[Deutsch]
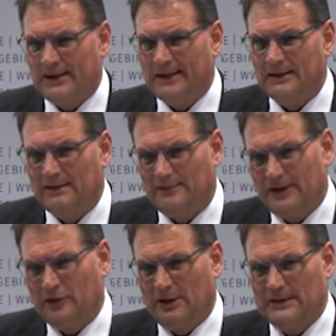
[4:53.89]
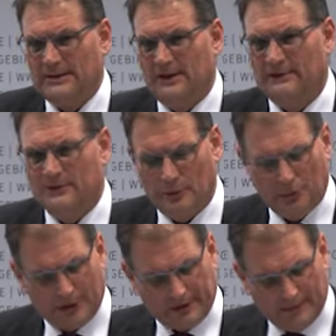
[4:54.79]
Trend Freistaat Sachsen
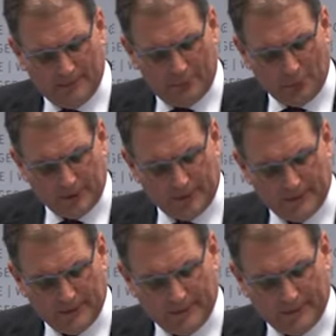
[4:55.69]
oder dem Bund.